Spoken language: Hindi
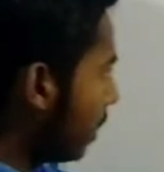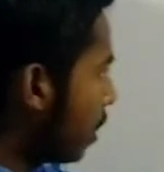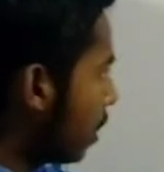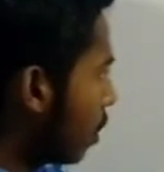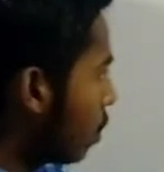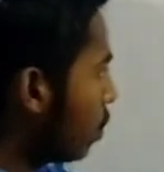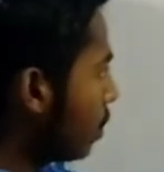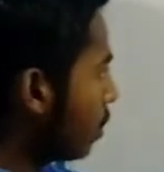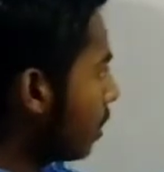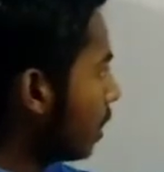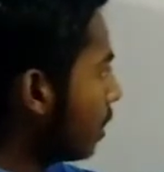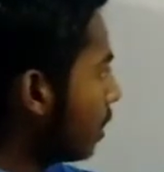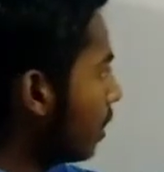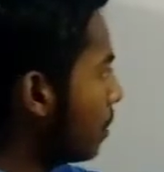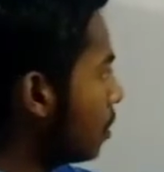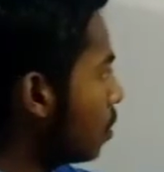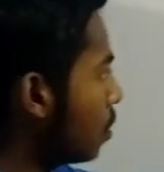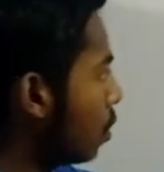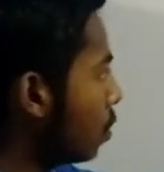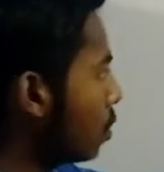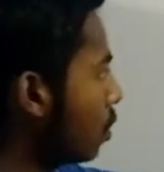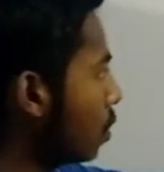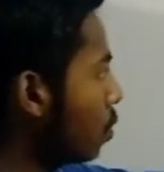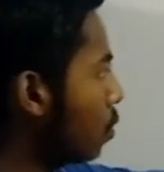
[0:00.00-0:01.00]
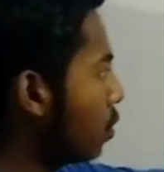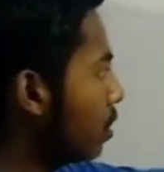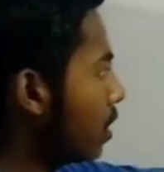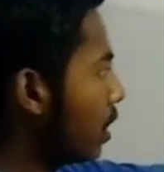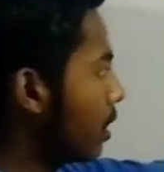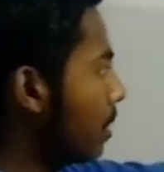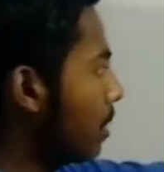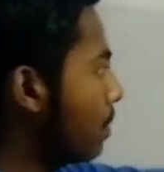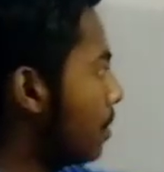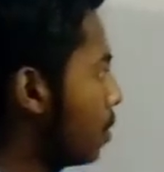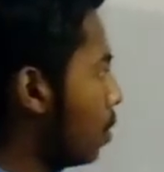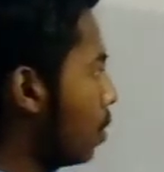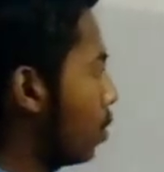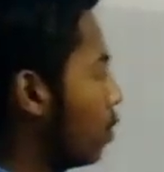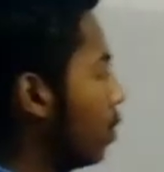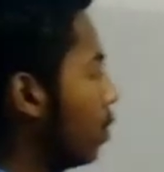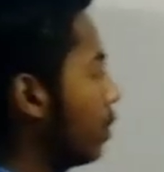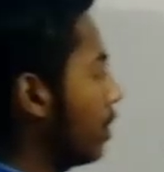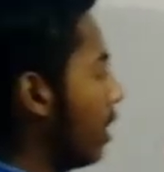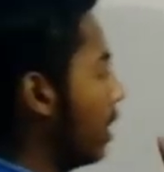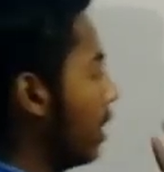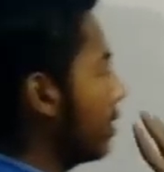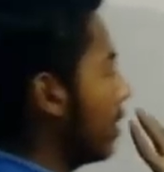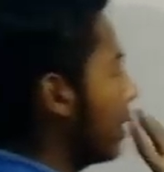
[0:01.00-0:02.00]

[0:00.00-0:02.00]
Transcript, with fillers: देखिए रूट के अंदर भी दो सौ रूट के अंदर भी दो सौ इसका